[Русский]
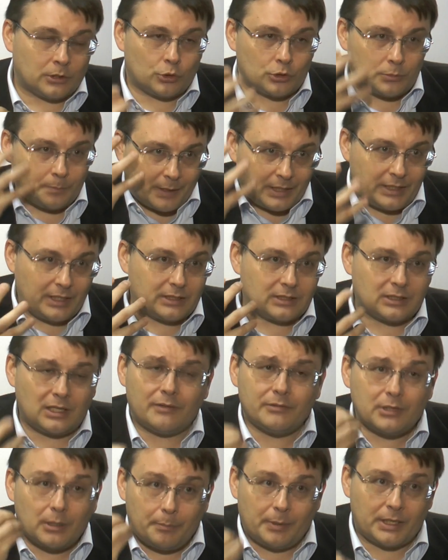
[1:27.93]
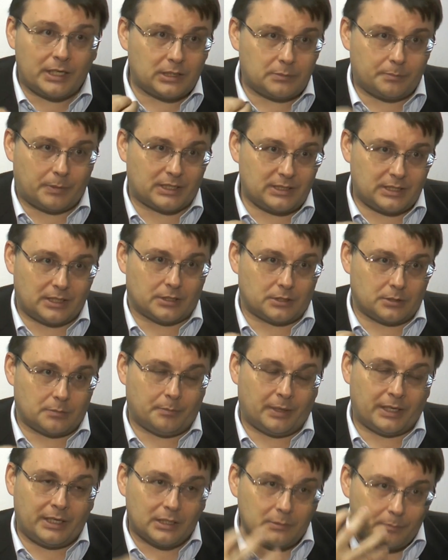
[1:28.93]
То есть понять, главное понять процесс,
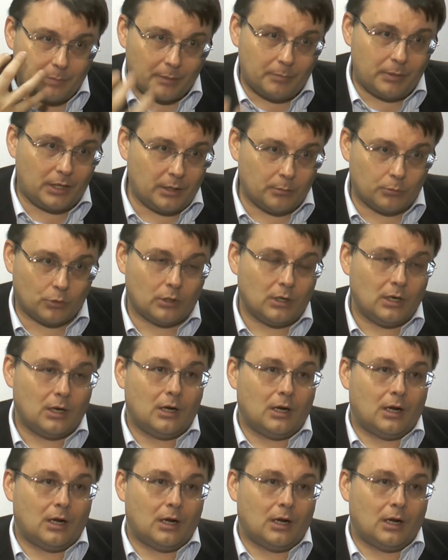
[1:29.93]
понять проблему,